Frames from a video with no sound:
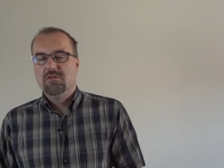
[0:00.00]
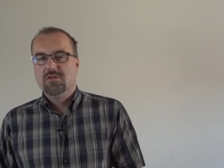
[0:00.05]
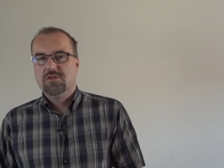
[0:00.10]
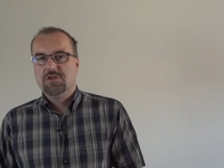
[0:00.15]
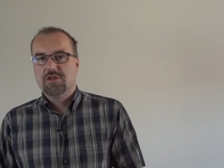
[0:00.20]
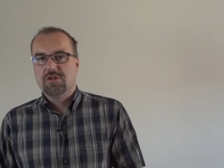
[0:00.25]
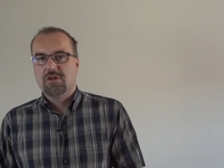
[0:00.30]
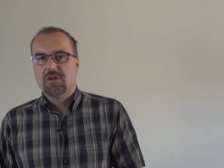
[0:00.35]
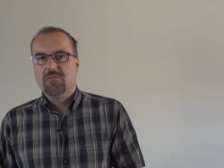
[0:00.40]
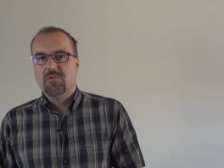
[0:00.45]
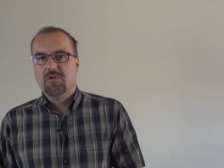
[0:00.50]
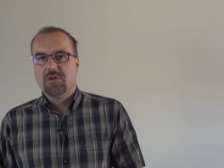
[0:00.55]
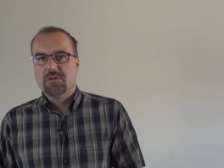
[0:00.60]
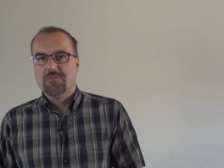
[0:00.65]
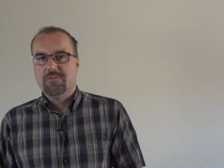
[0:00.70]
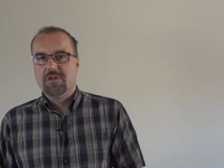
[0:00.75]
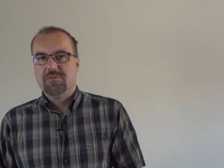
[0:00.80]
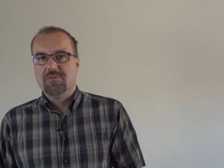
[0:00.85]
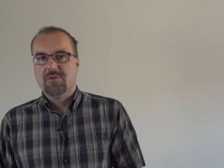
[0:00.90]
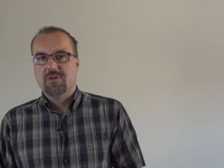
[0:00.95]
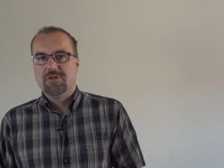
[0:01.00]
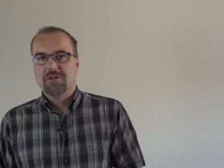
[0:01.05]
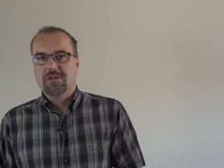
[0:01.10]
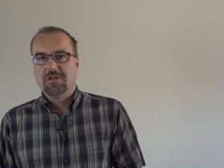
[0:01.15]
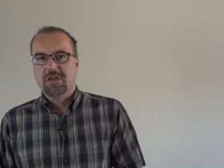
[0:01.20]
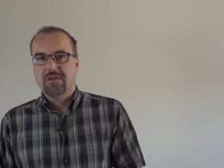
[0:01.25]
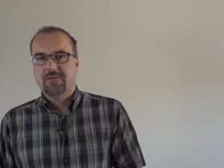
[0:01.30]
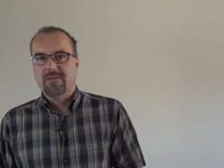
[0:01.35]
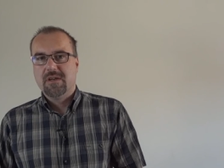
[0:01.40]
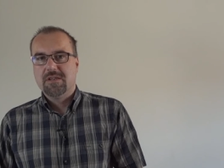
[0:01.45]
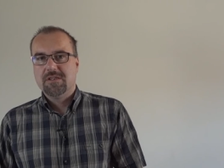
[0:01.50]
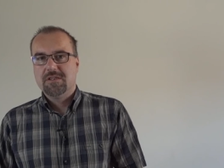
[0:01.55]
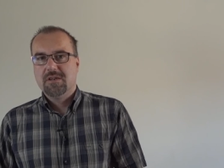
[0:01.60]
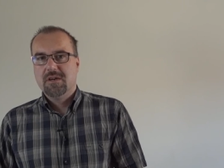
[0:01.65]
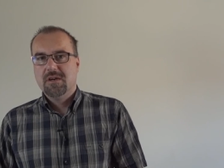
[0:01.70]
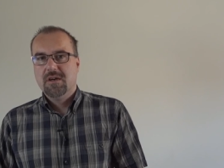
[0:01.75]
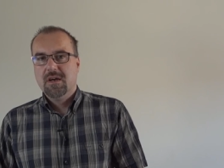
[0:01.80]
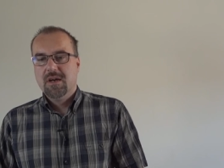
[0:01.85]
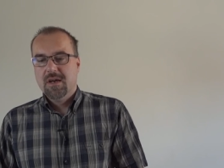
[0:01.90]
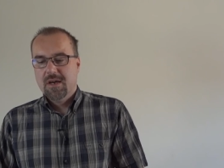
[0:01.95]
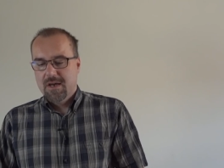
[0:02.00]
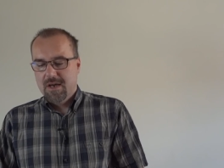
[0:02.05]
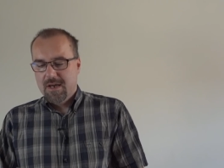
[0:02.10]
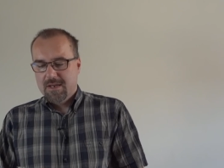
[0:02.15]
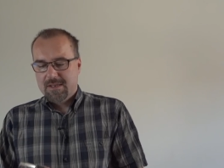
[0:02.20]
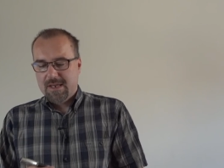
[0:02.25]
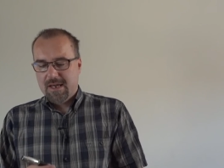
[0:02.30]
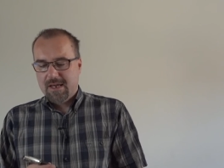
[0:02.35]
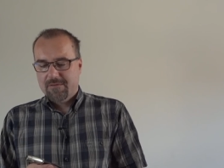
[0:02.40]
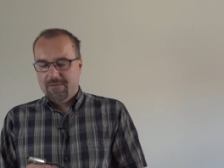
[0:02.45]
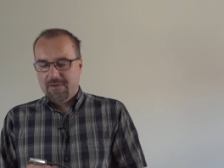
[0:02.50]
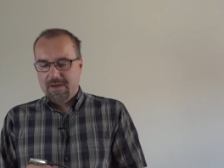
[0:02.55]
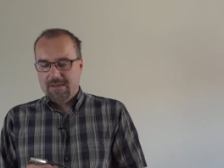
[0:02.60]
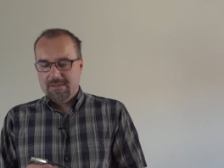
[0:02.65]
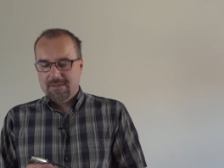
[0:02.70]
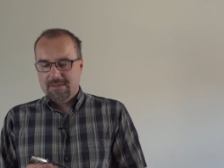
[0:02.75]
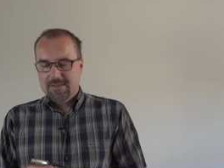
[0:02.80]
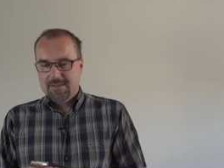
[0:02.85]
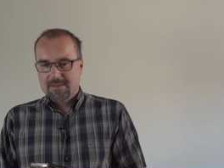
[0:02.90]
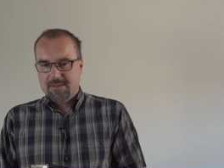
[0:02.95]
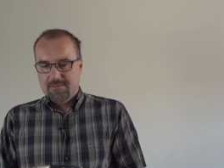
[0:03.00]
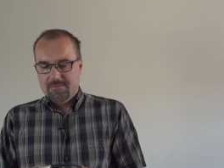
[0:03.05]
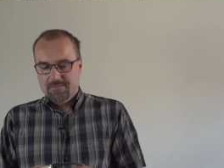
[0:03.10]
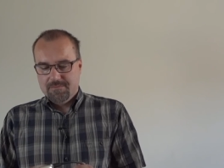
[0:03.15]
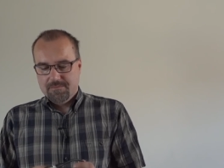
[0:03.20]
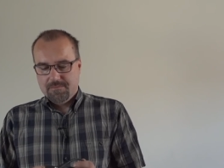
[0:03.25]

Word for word: czego moglibyśmy oczekiwać. Tak więc